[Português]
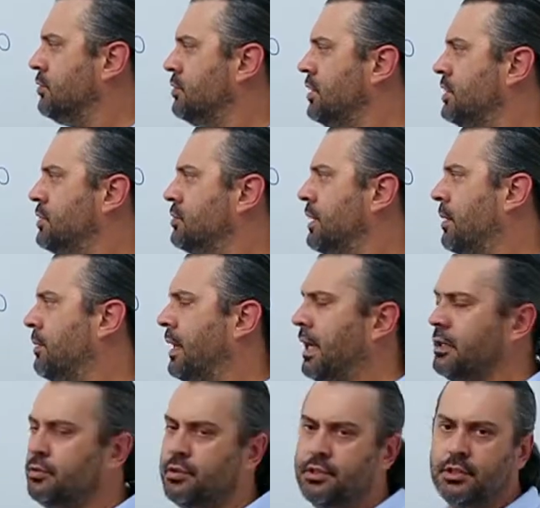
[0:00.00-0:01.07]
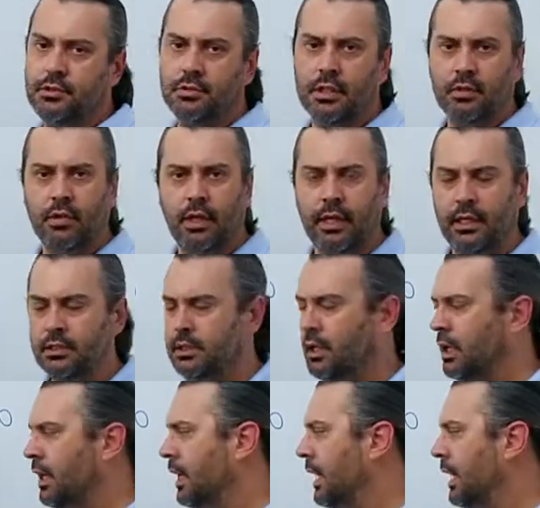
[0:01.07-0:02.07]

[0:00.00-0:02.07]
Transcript: o sentido da malha e o sentido da corrente.